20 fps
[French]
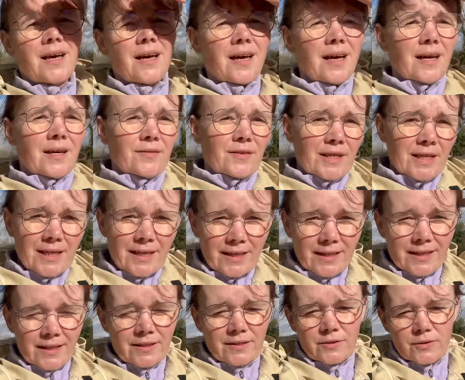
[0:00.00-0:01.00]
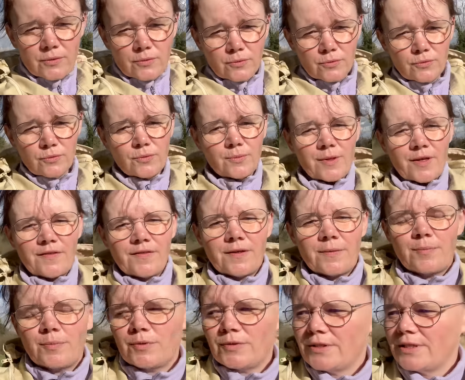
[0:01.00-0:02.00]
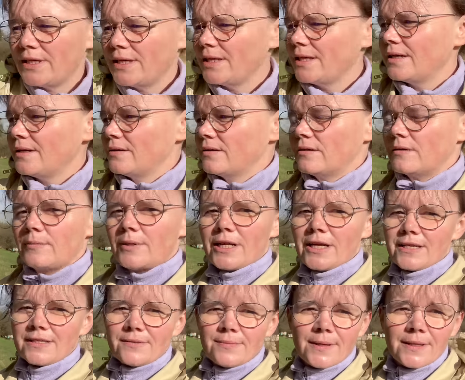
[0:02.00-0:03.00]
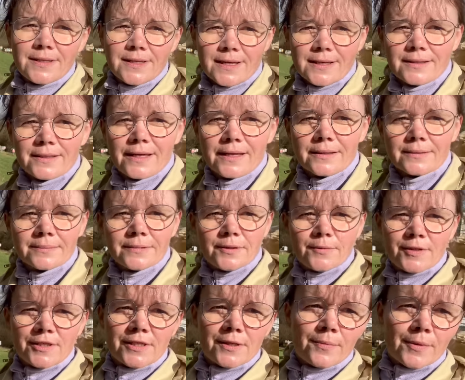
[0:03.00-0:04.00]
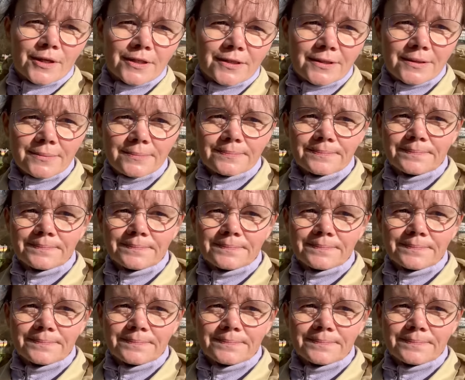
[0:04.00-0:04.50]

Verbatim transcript: avec les questions que vous m'aviez posées bah, la semaine dernière. Et ben, c'est parti.